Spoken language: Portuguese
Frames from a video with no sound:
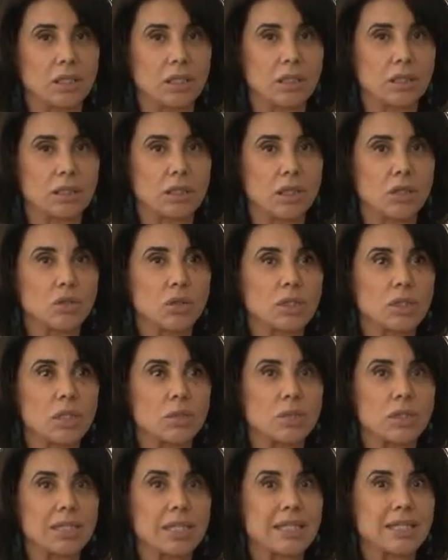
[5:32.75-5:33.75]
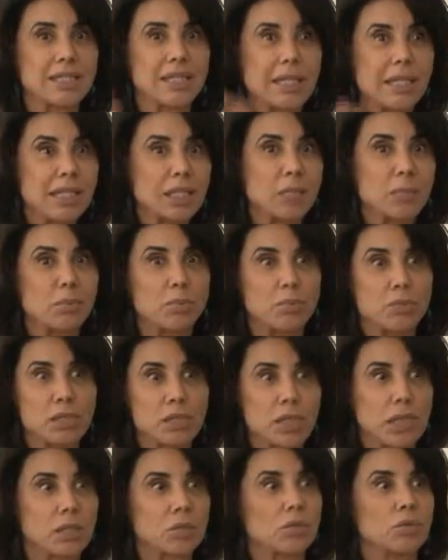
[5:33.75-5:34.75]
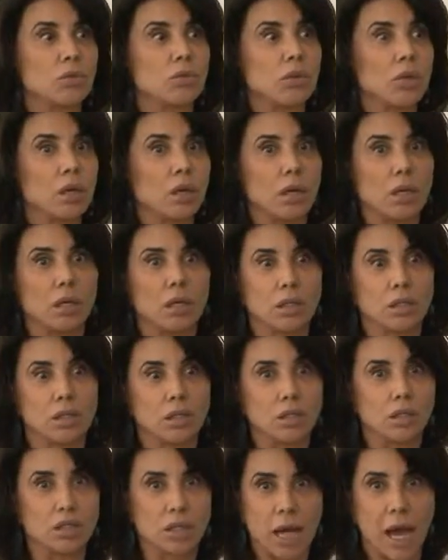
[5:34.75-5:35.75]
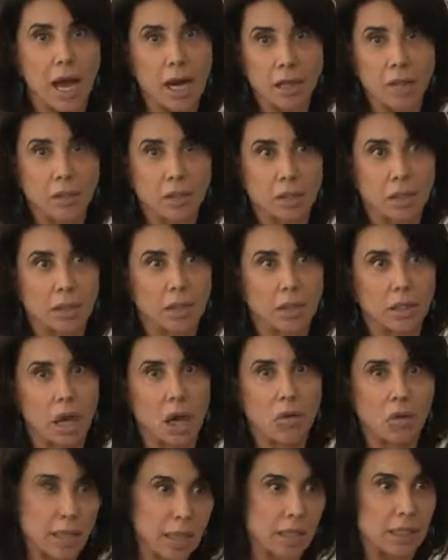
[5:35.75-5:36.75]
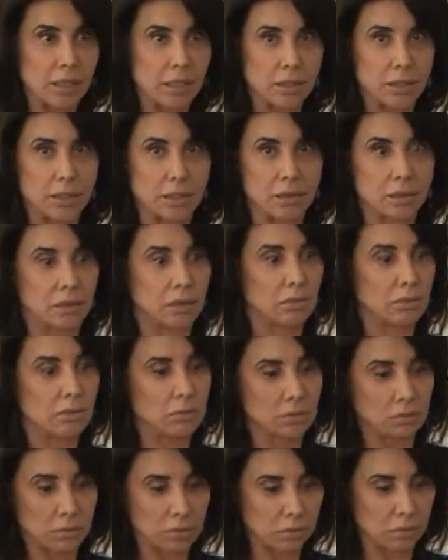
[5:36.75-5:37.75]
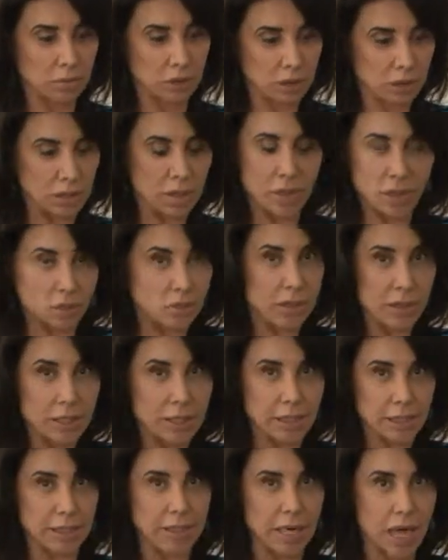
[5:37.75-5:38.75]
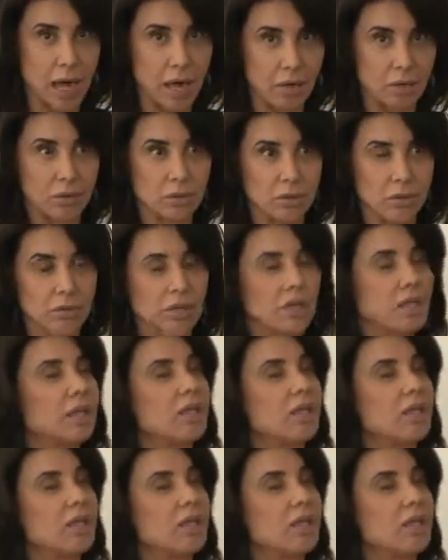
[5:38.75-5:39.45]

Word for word: Então nós temos 70% de água alcalina. Então a gente tem que cuidar dessa água.